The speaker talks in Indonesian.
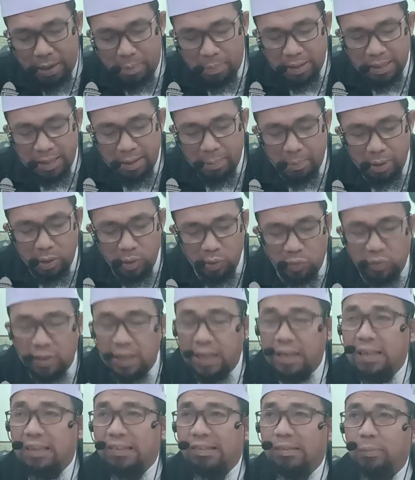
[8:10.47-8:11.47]
namanya
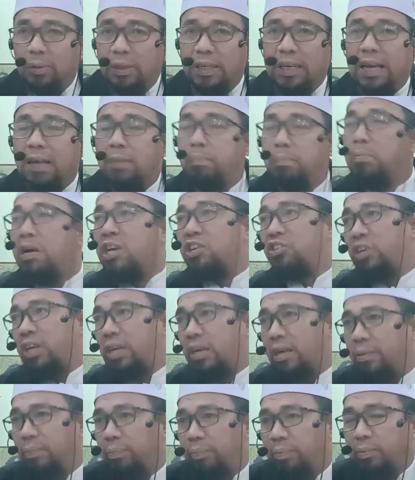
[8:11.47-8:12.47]
manusia disebut dengan
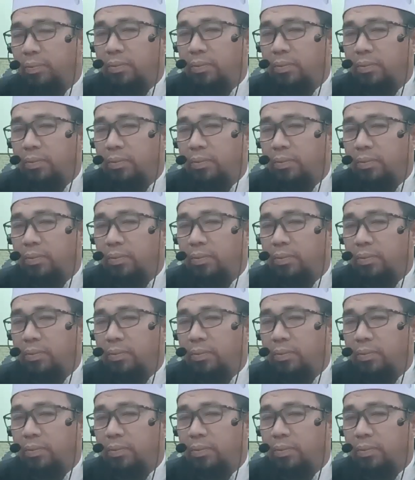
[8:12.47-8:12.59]
bashar